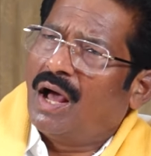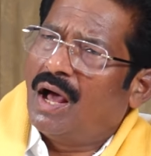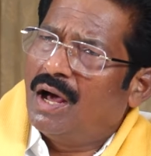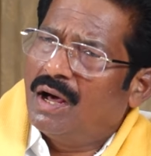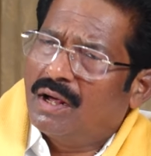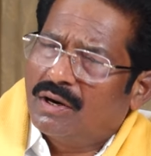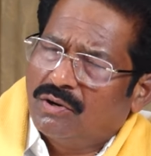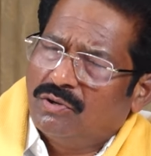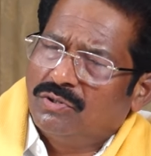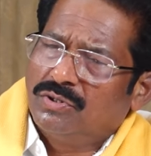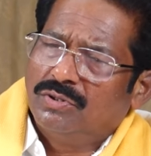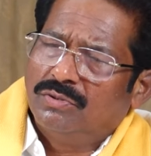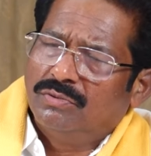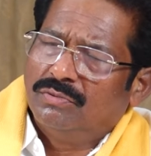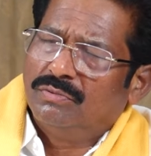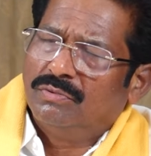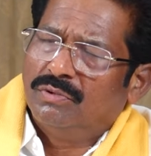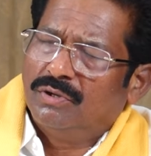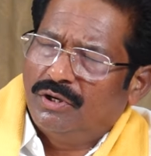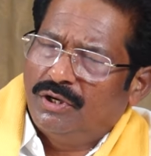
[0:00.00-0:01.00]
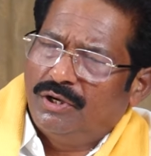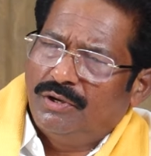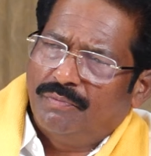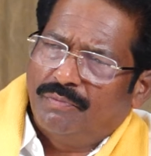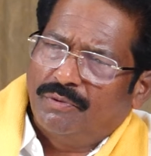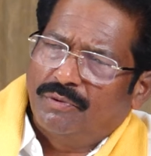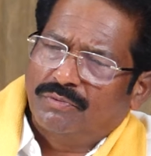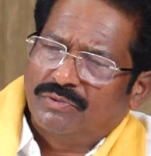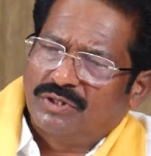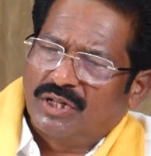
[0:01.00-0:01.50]
ఆ రోజు ఈ
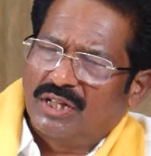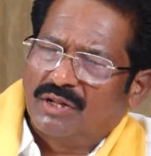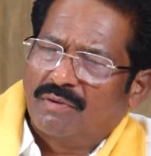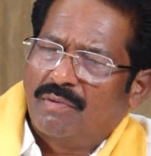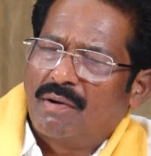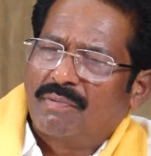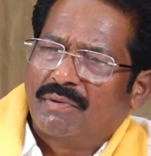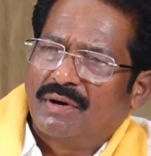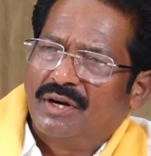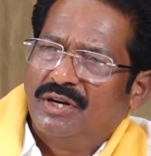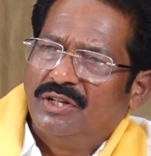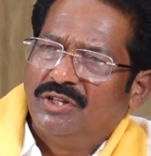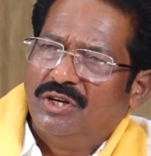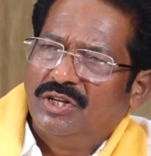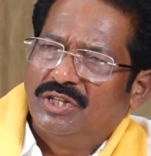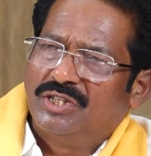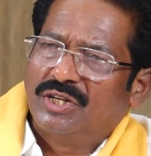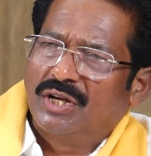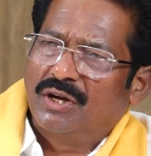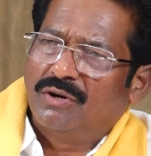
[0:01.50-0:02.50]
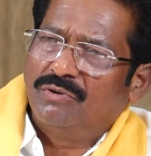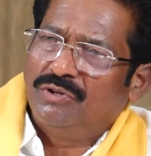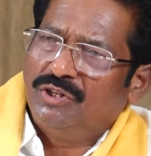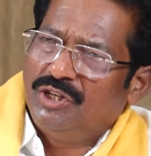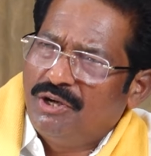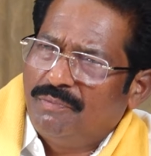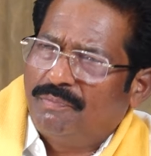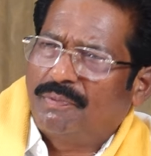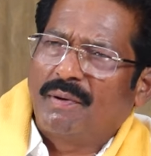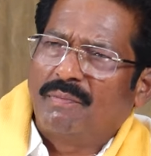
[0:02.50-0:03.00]
చంద్రబాబు గారు నిధులు ఇచ్చారు
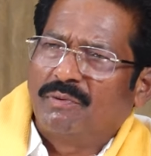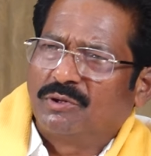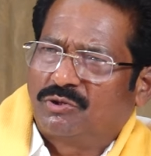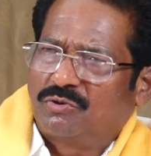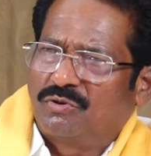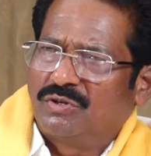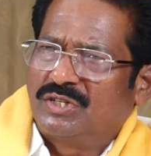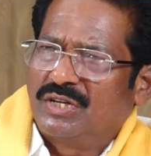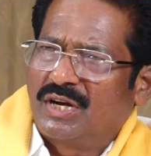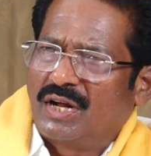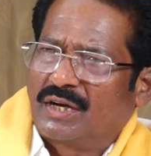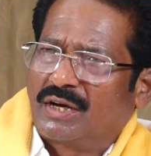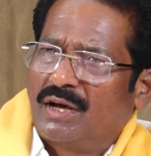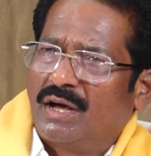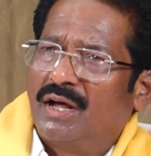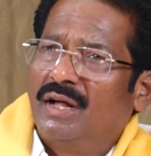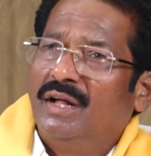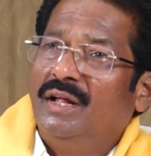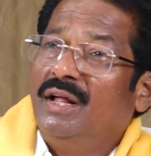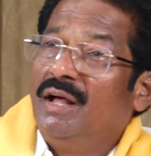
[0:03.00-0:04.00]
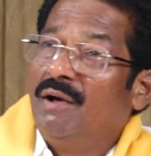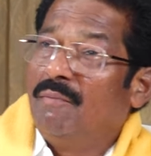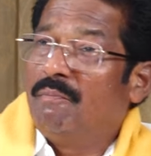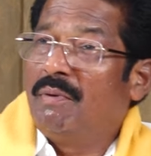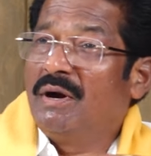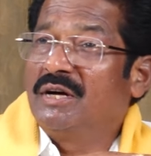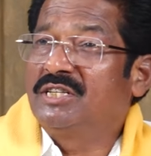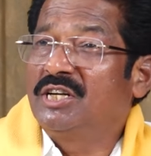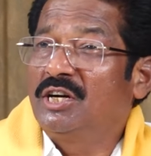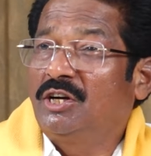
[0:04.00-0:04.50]
ఈ ప్రభుత్వం వచ్చినాక
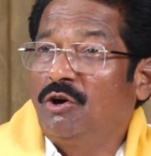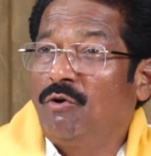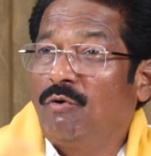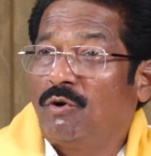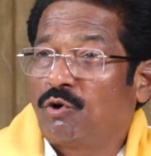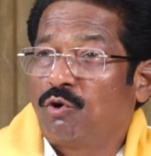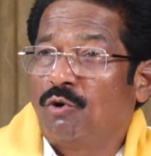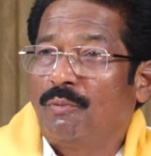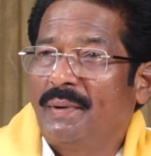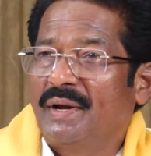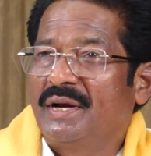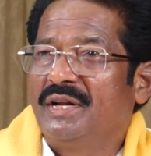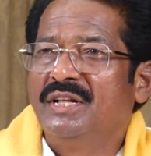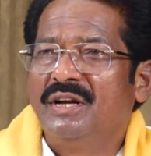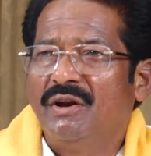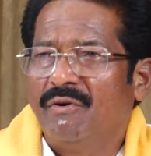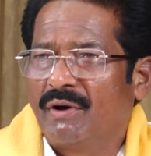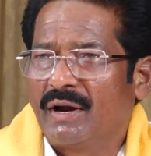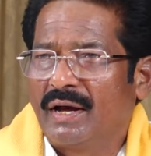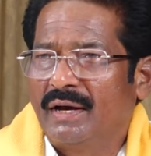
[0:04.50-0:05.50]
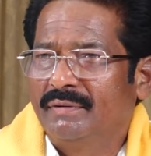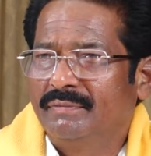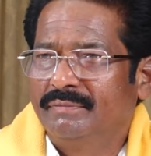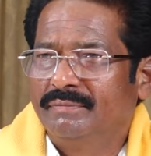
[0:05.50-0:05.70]
బడ్జెట్లో ఒక రూపాయి నిధులు ఇవ్వాల